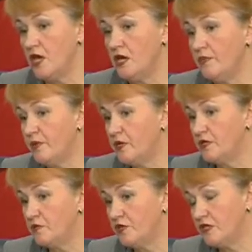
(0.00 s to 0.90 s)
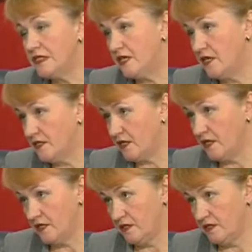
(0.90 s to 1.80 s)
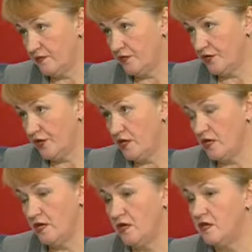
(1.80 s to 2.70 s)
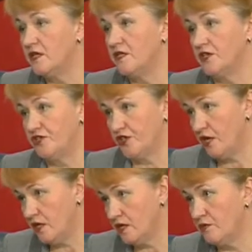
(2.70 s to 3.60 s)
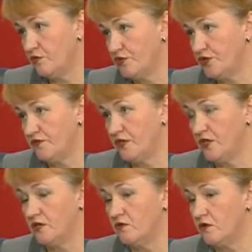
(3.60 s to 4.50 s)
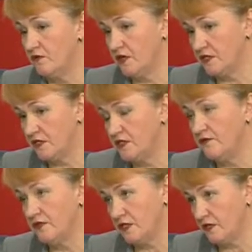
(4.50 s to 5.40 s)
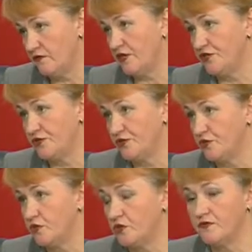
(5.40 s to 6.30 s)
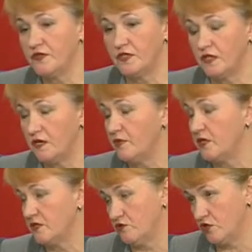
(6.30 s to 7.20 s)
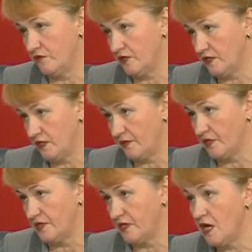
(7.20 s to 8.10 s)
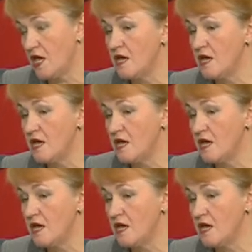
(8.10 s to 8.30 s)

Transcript: И поэтому, если есть какие-то замечания, и на начало рабочего дня руководитель, возглавляющий скорую, он всегда прослушивает записи.